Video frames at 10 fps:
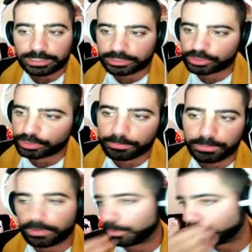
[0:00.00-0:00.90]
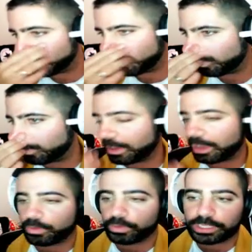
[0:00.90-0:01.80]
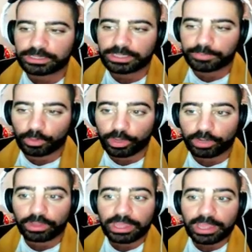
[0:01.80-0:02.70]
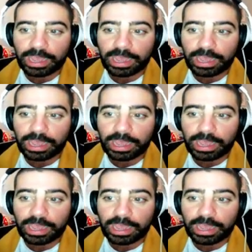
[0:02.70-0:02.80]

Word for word: Que ha sido también una jodienda, pero bueno,